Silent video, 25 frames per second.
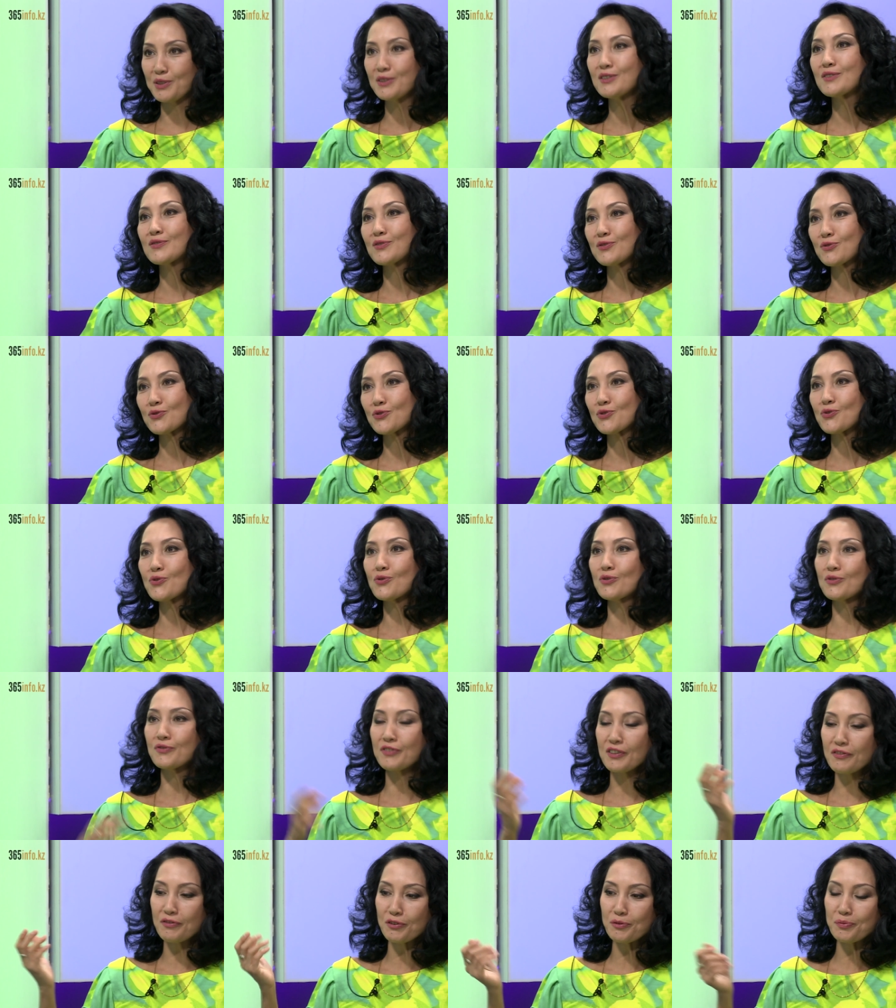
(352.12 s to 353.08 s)
учительскую школу,
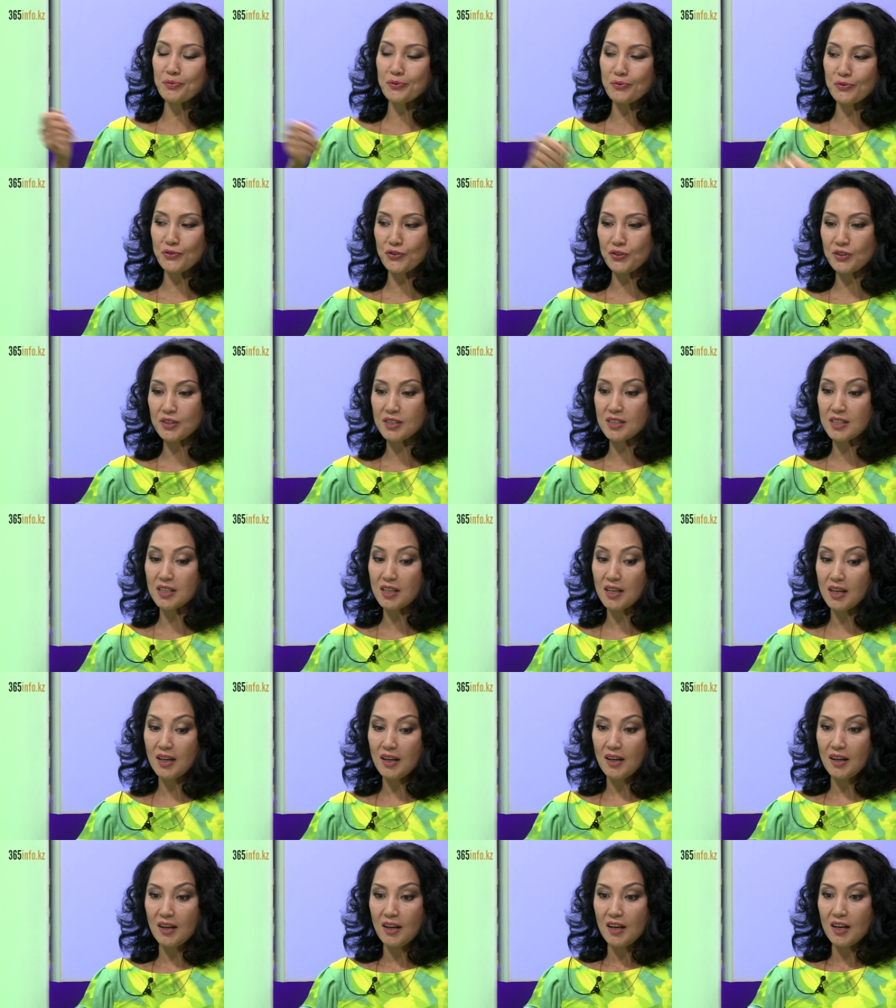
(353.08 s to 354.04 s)
в Европе учился.
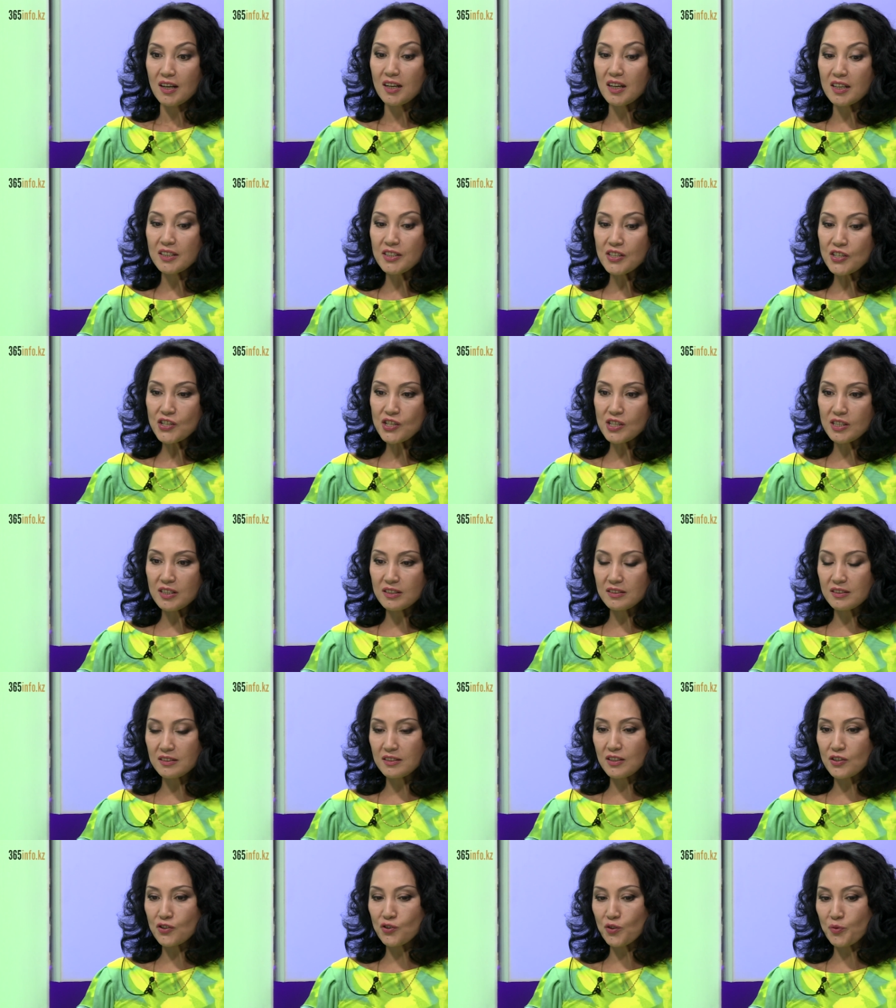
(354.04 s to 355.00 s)
Конечно,
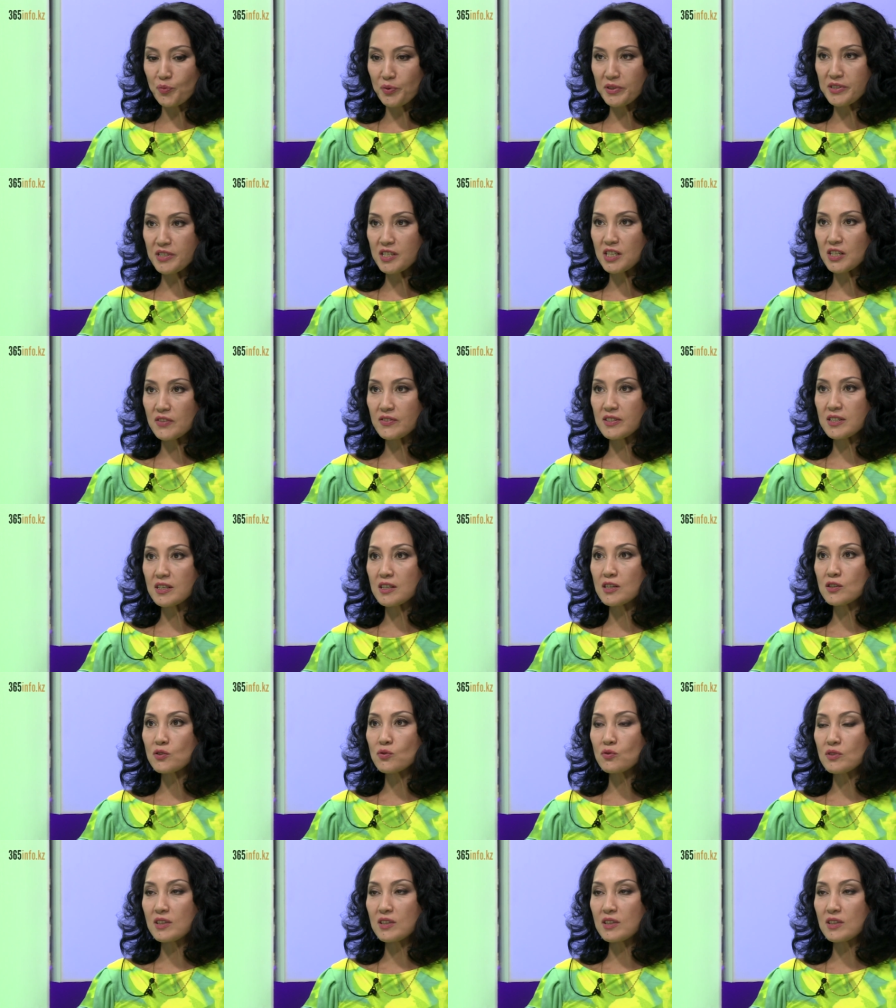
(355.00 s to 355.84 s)
это должно там поддерживаться надо,